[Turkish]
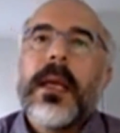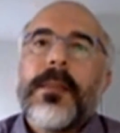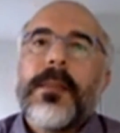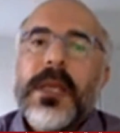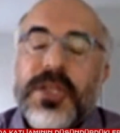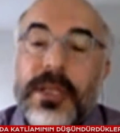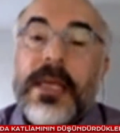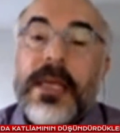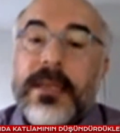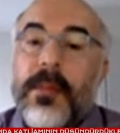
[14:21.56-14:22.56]
bir içinde
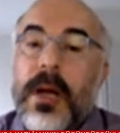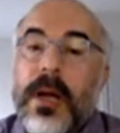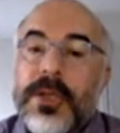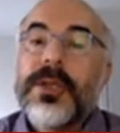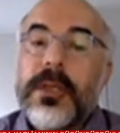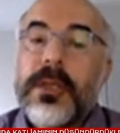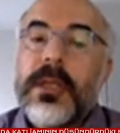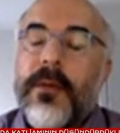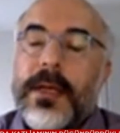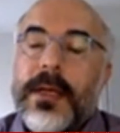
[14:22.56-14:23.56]
İslam karşıtlığı
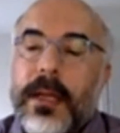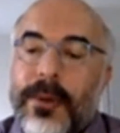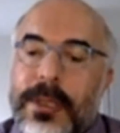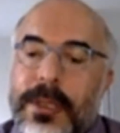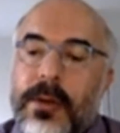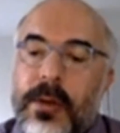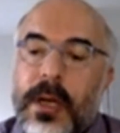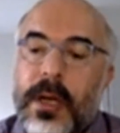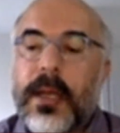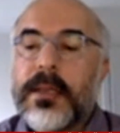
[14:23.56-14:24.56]
da var. Yani özel
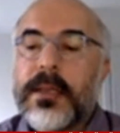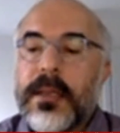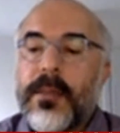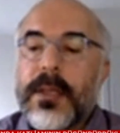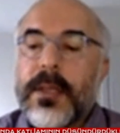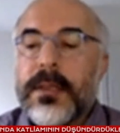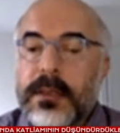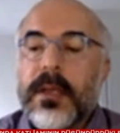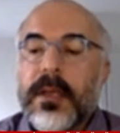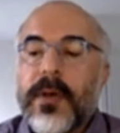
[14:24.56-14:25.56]
olarak İslam'la
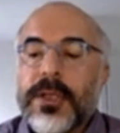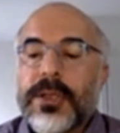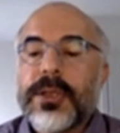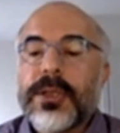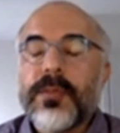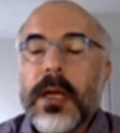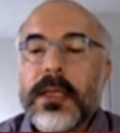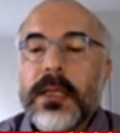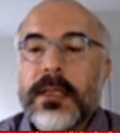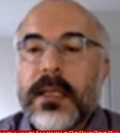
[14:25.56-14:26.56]
savaşmak
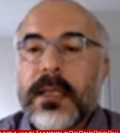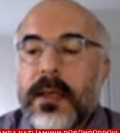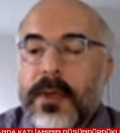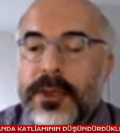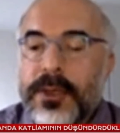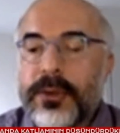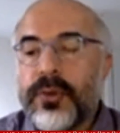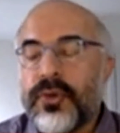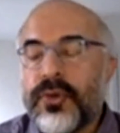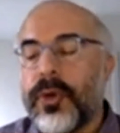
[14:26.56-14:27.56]
isteyen, savaştığını
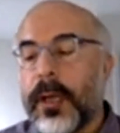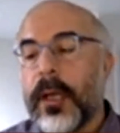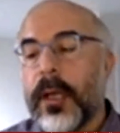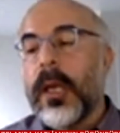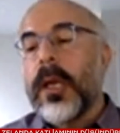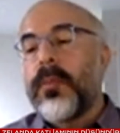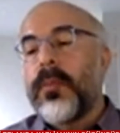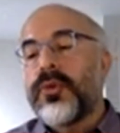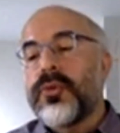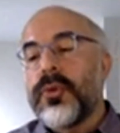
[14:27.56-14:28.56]
düşünen,
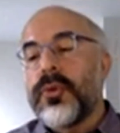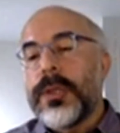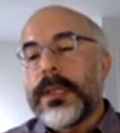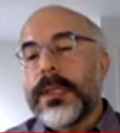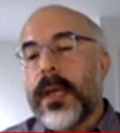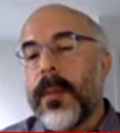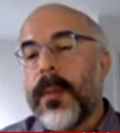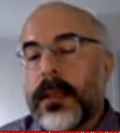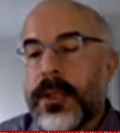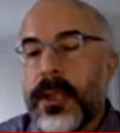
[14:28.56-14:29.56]
bu
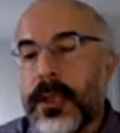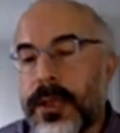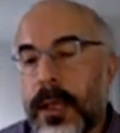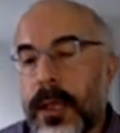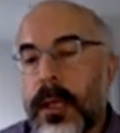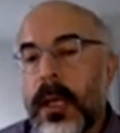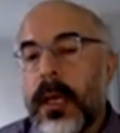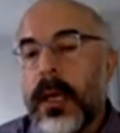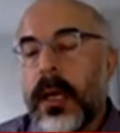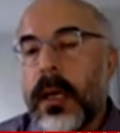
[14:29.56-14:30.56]
istikamette çalışan
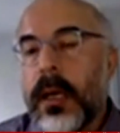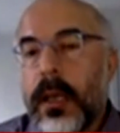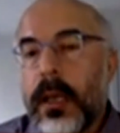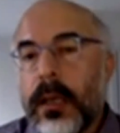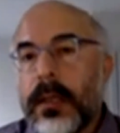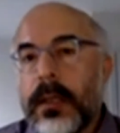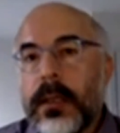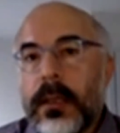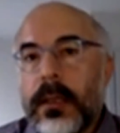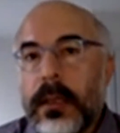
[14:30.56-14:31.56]
e,
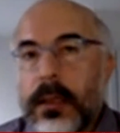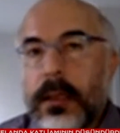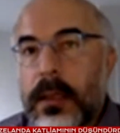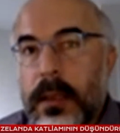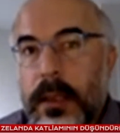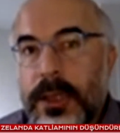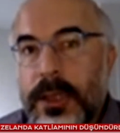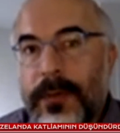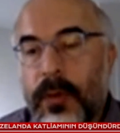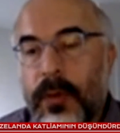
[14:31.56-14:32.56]
e,
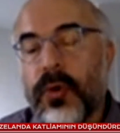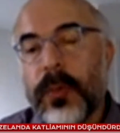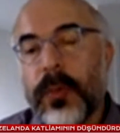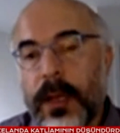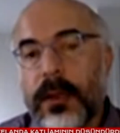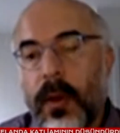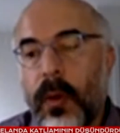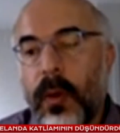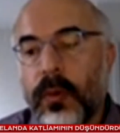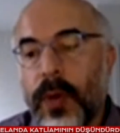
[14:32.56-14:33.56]
kişi ve kurumların da
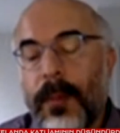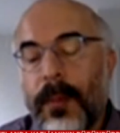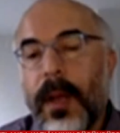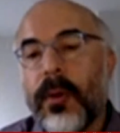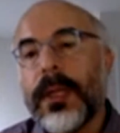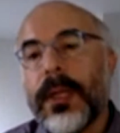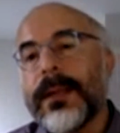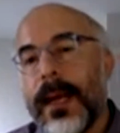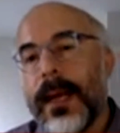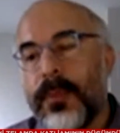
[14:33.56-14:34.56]
olduğu ama ondan
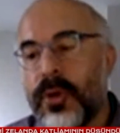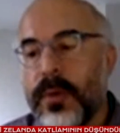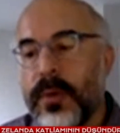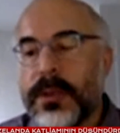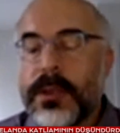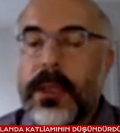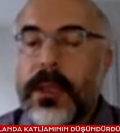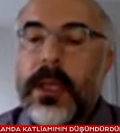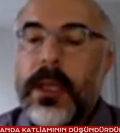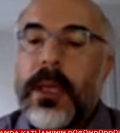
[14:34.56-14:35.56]
daha büyük bir
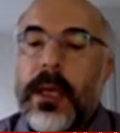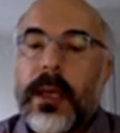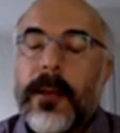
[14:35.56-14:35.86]
e,